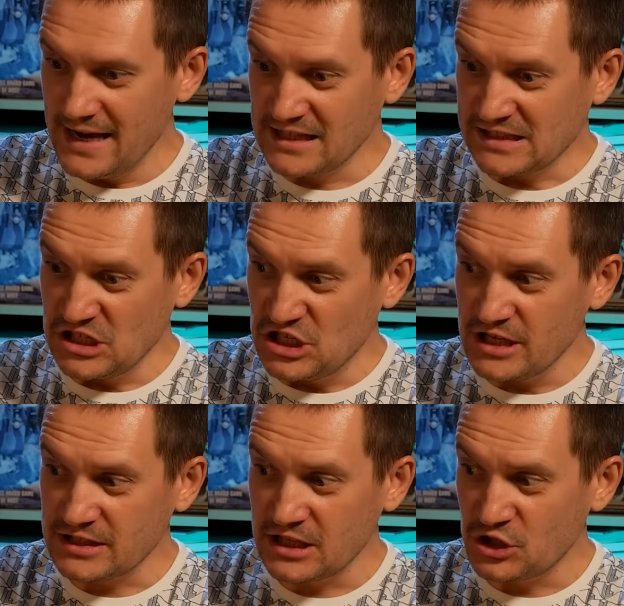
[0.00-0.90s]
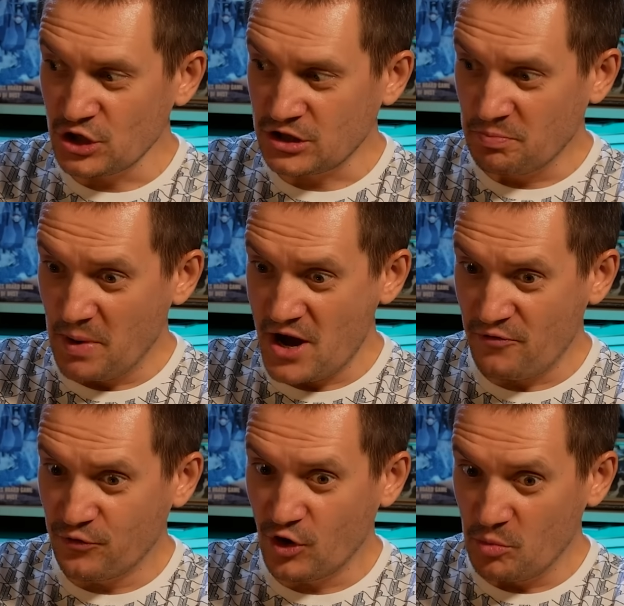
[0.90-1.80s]
если честно, что-то
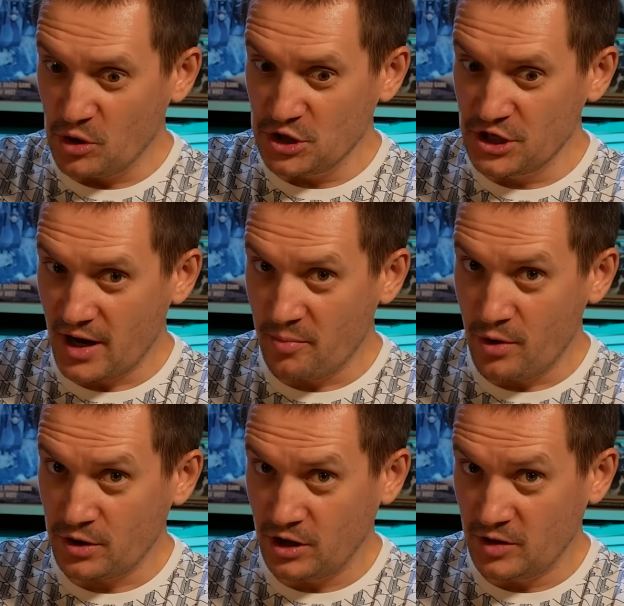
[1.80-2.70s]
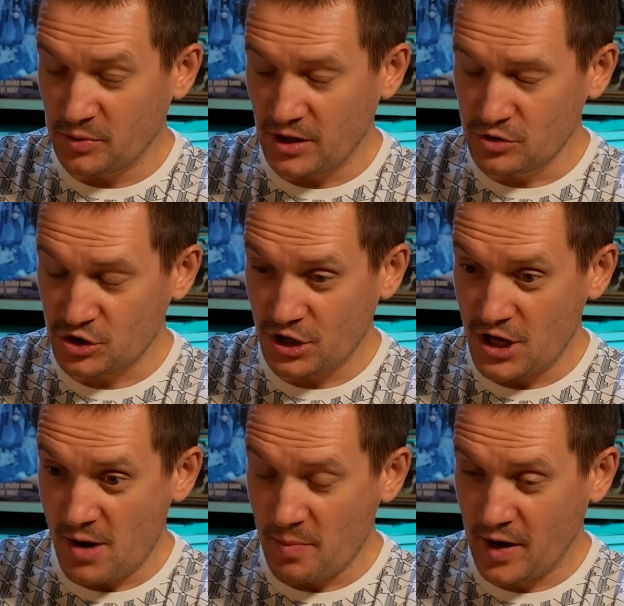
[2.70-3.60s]
моя формула не работает, потому что
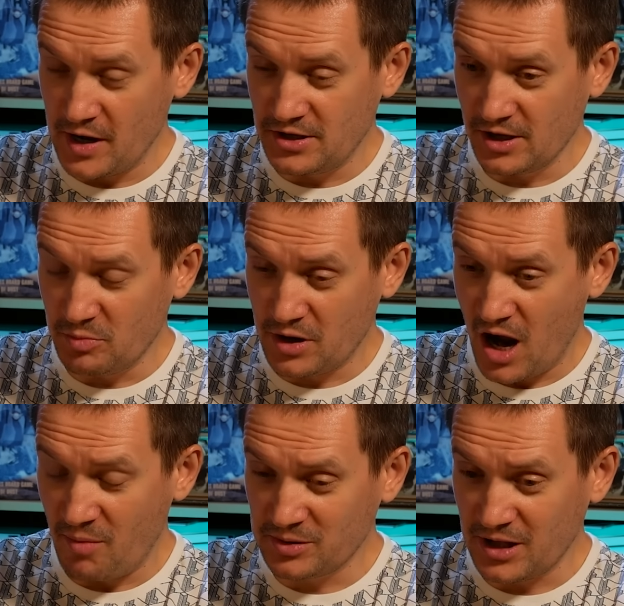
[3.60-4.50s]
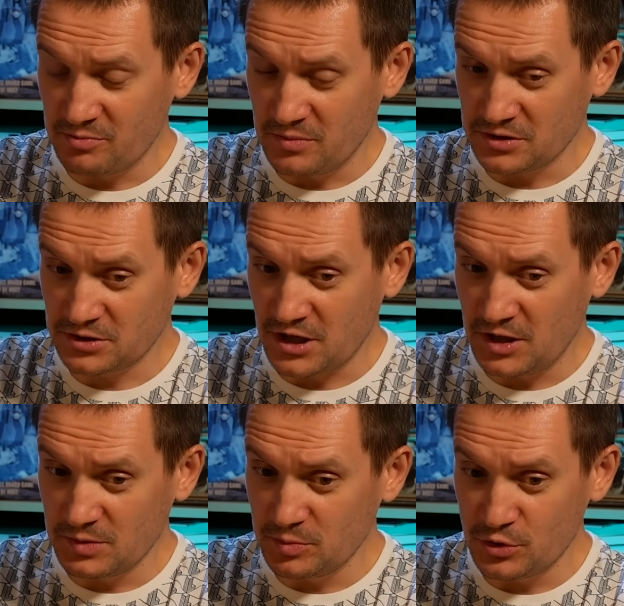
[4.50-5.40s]
я бы хотел бы как бы там э, с
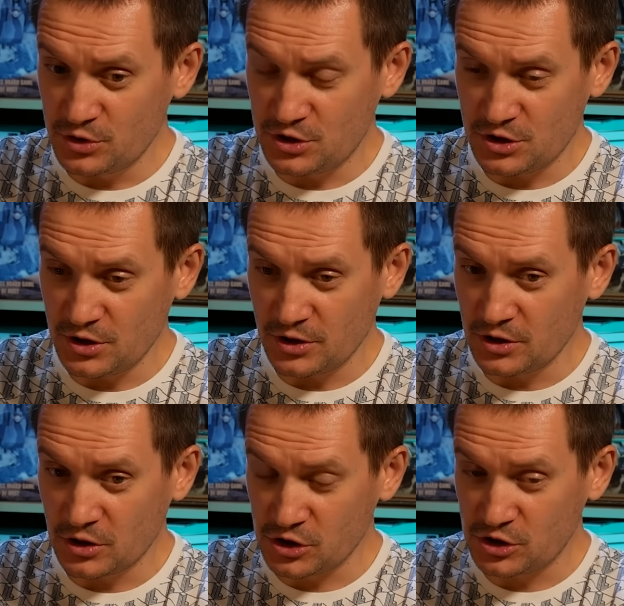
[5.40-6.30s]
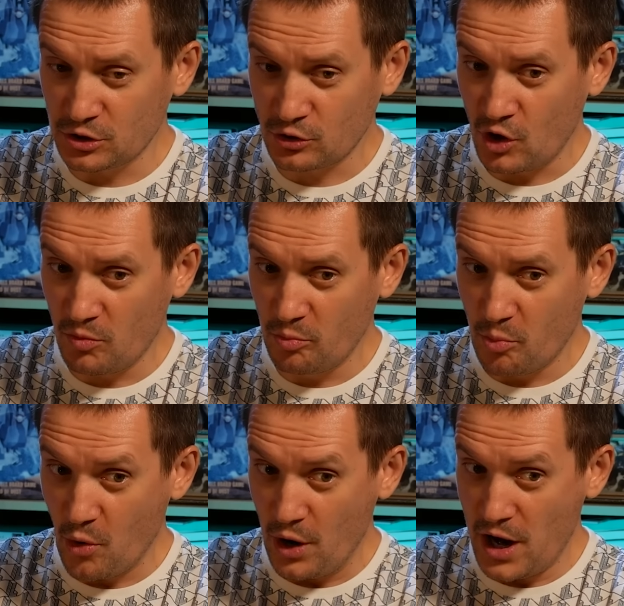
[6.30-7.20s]
каким-нибудь э, растерком
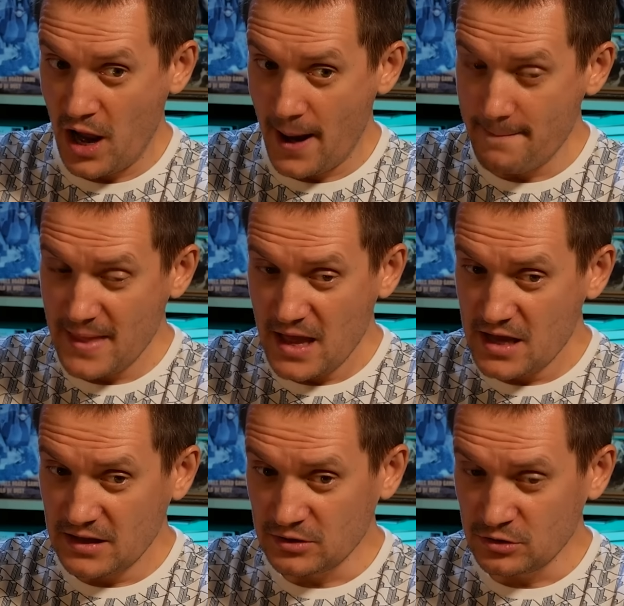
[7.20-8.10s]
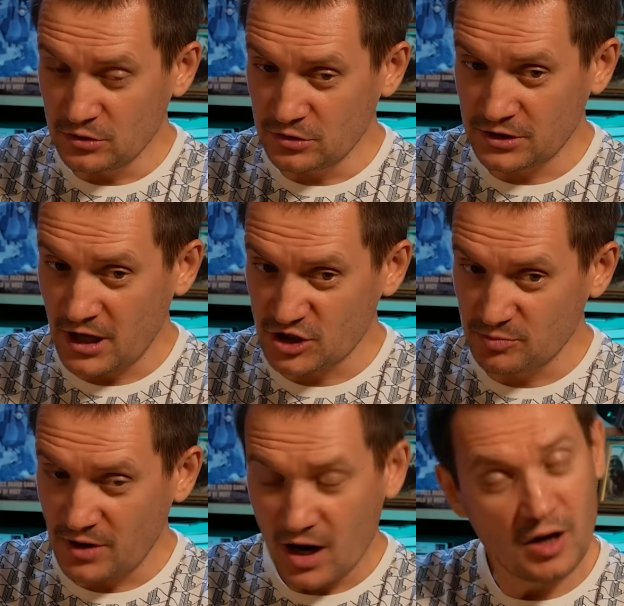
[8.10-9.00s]
более, ну,
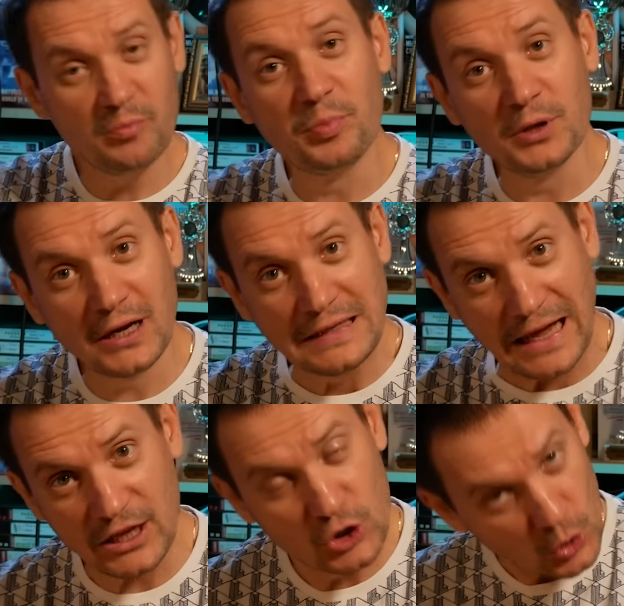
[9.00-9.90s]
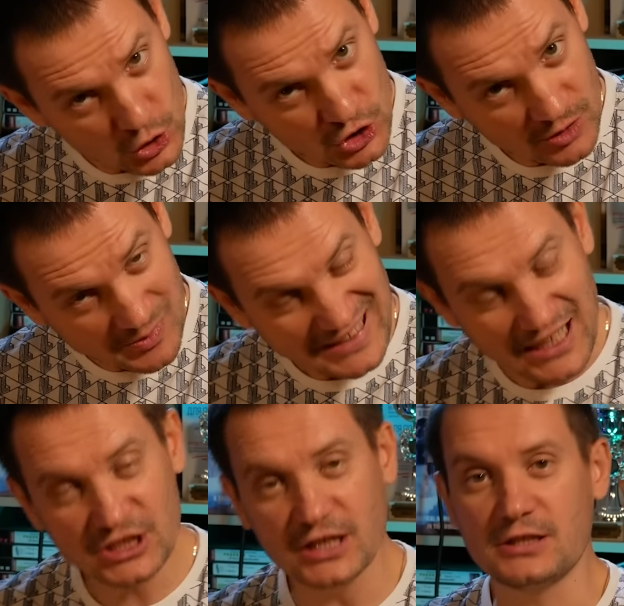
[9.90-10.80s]
скажем так, благонадежным
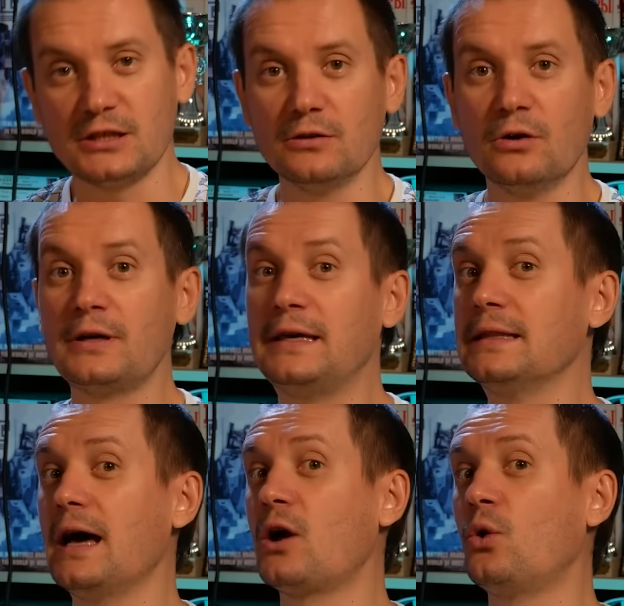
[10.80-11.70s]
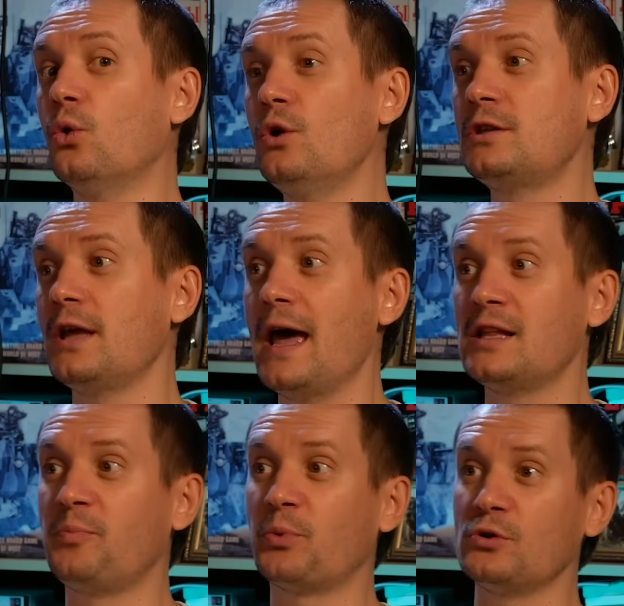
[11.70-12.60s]
сражаться, но кинокульт
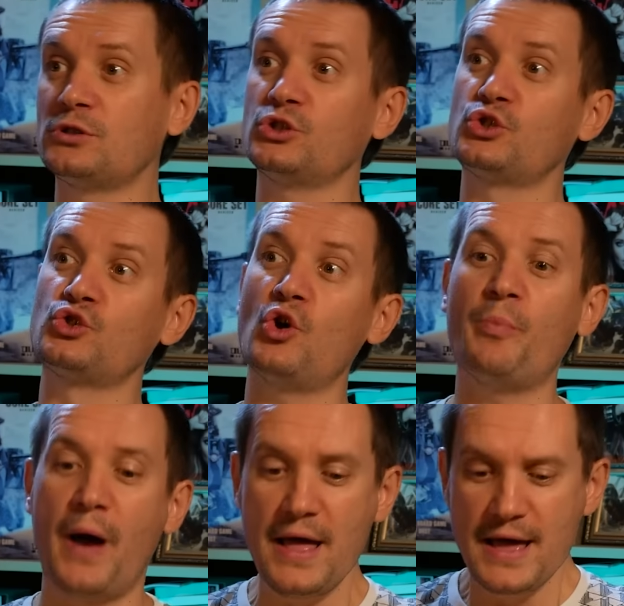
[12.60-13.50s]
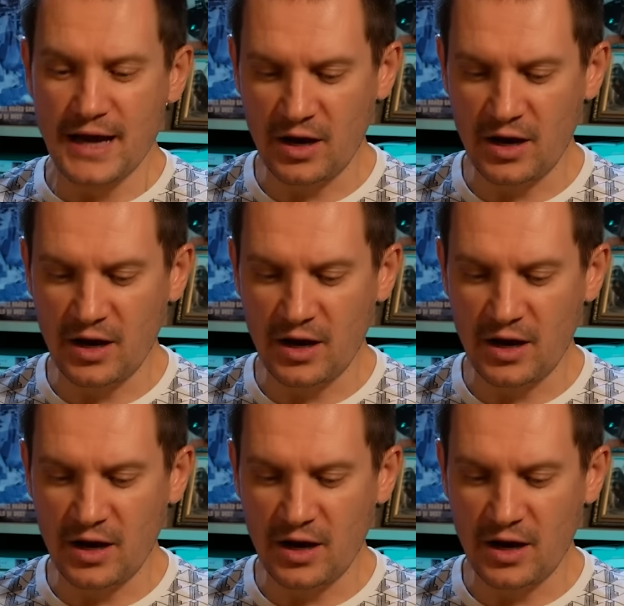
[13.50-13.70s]
это просто жопа.